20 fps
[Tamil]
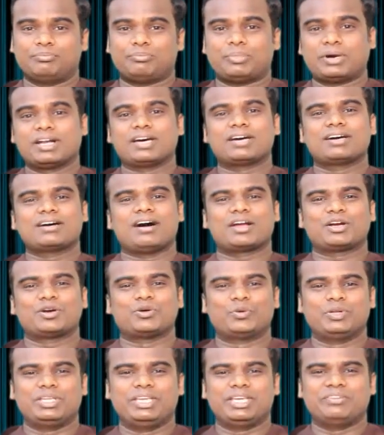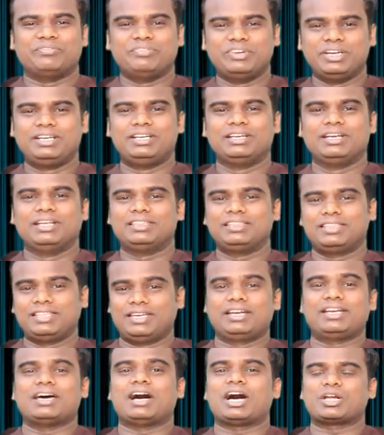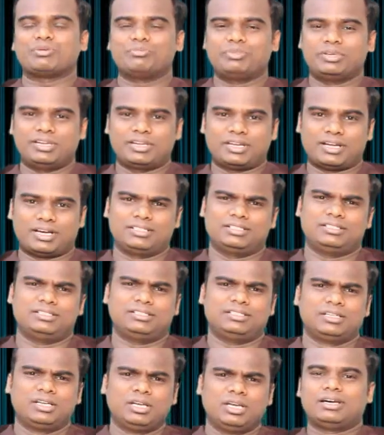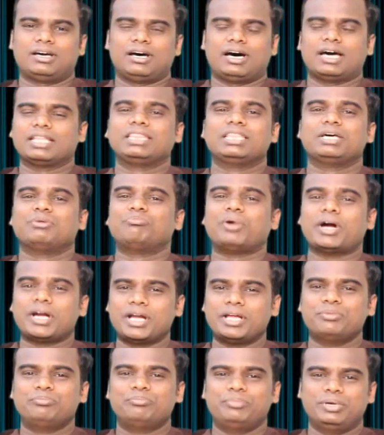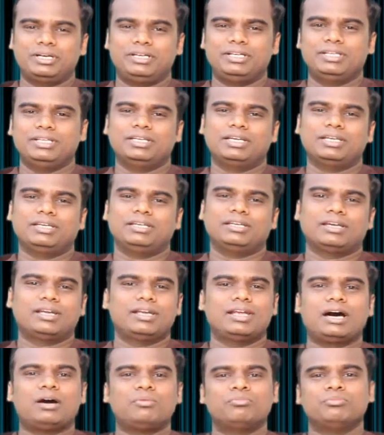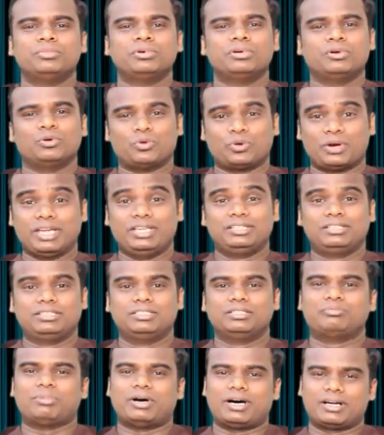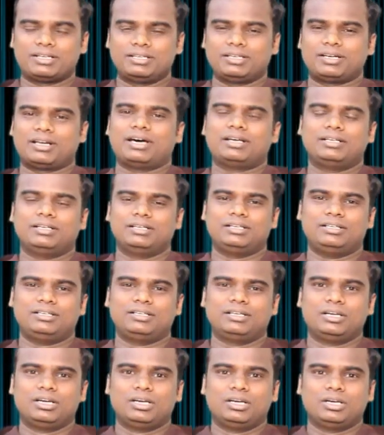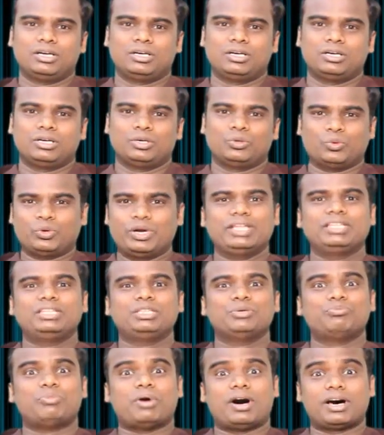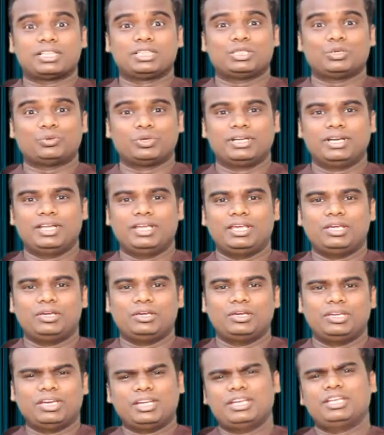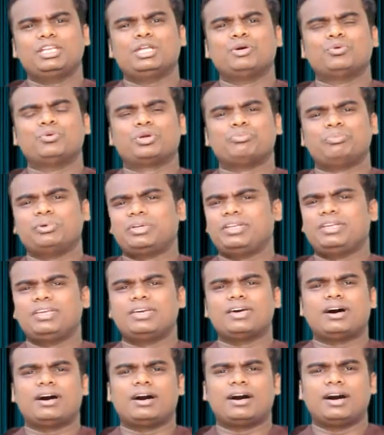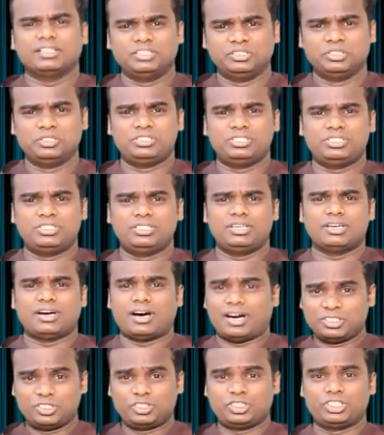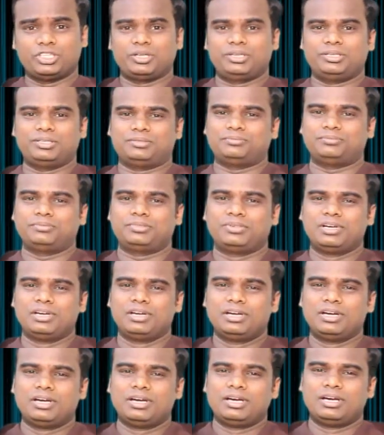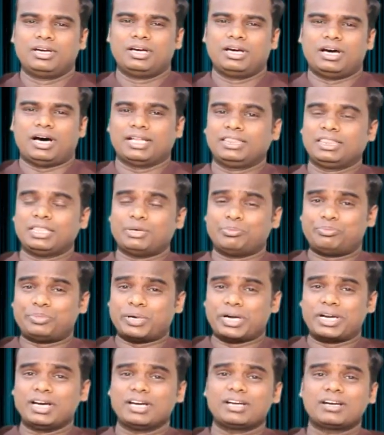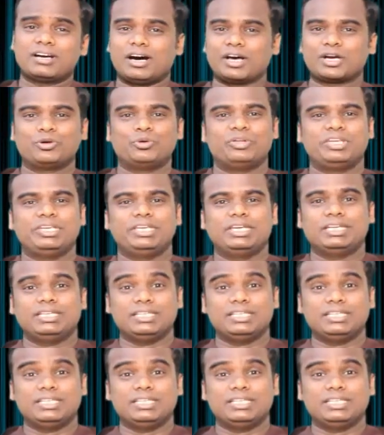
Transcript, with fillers: பணக்காரனுடைய வீட்டிலே தேட ஆரம்பிக்கிறார்கள் அந்த பண பெட்டியை எல்லாம் உடைத்து பார்க்கிறார்கள் உடைத்து பார்த்த உடனே என்ன ஒரு பெரிய அதிர்ச்சி ஆச்சரியம் அந்த பணக்காரனுடைய